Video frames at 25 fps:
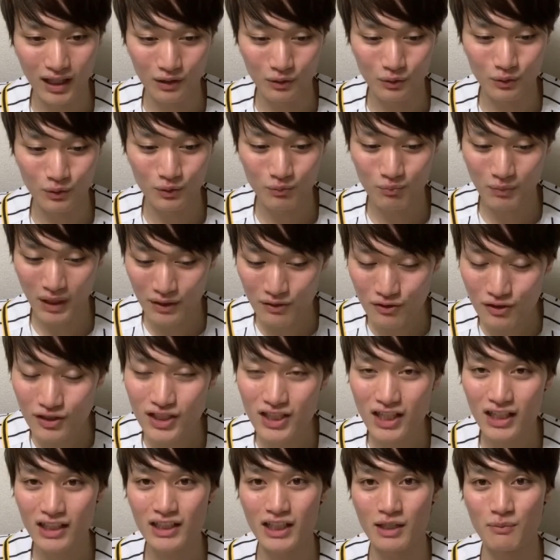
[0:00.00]
あの、
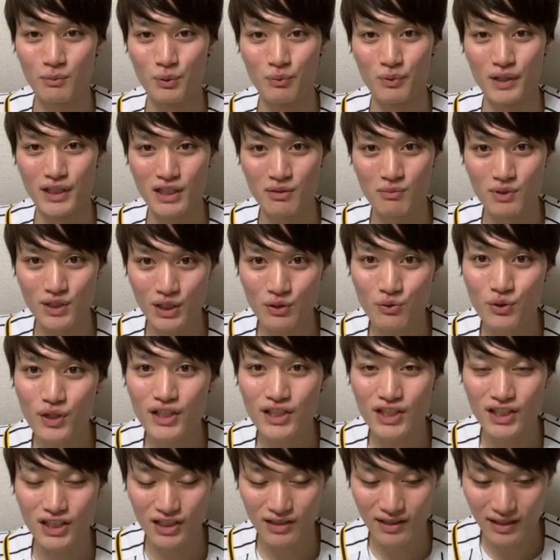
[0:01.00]
マルチ安打もめちゃめちゃ
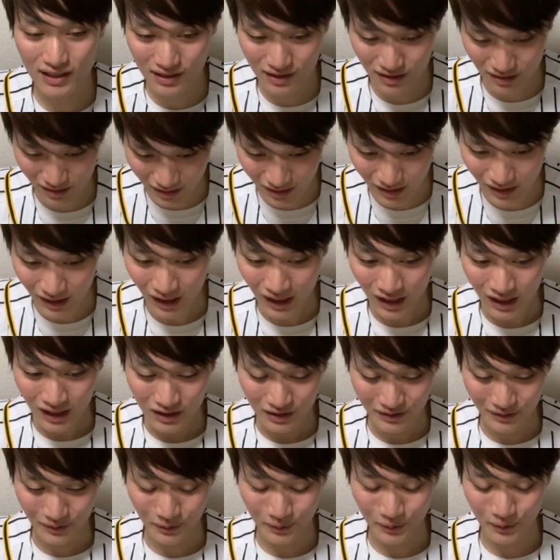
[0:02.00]
嬉しいですし、
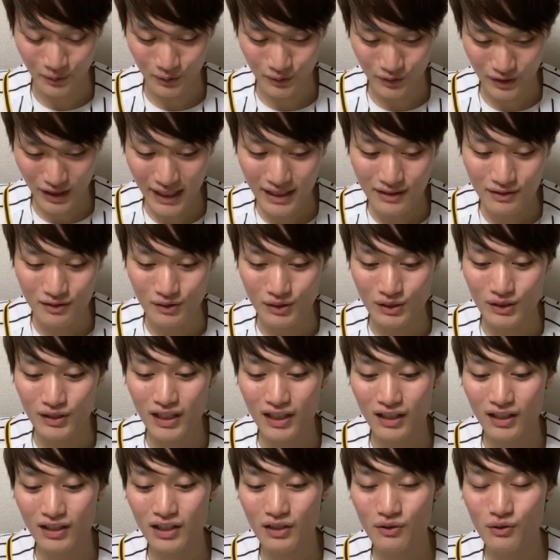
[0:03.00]
その、チャンスにつ
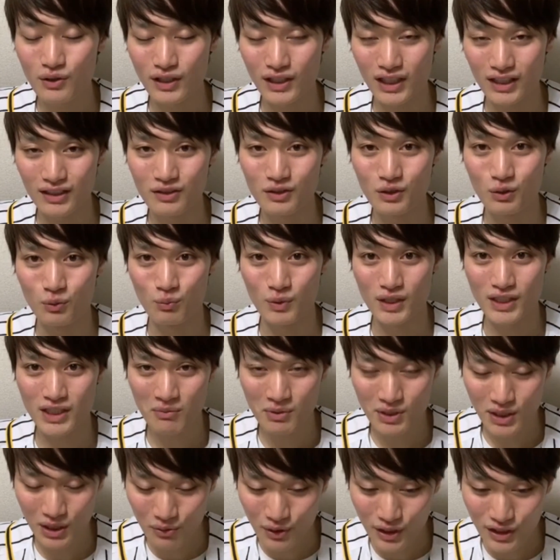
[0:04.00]
なげてくれたっていうのもめ
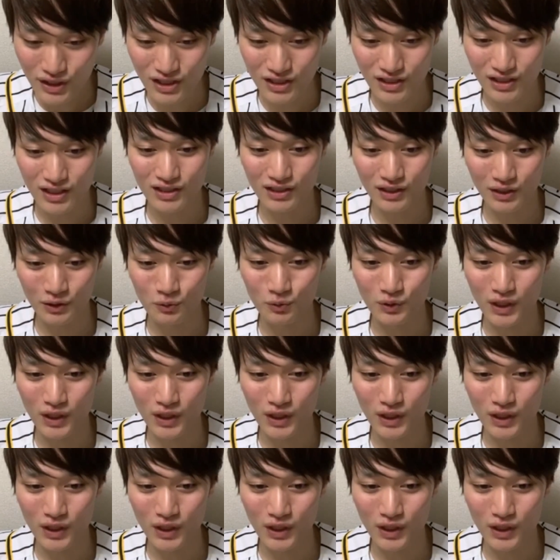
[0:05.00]
ちゃめちゃ嬉しいんですけど、